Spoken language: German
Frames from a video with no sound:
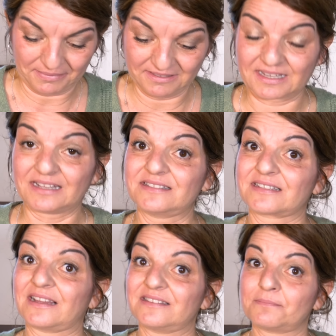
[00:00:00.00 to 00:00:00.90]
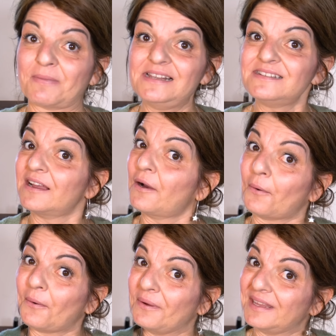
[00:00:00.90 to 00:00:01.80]
Bis ganz, ganz bald.
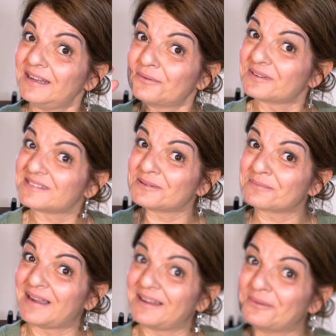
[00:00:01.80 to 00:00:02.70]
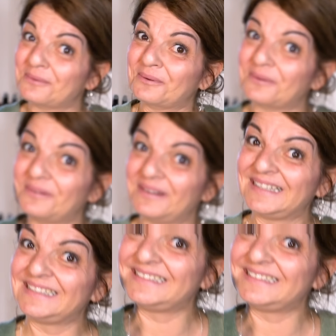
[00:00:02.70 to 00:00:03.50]
Eure Ruckzuck Manu.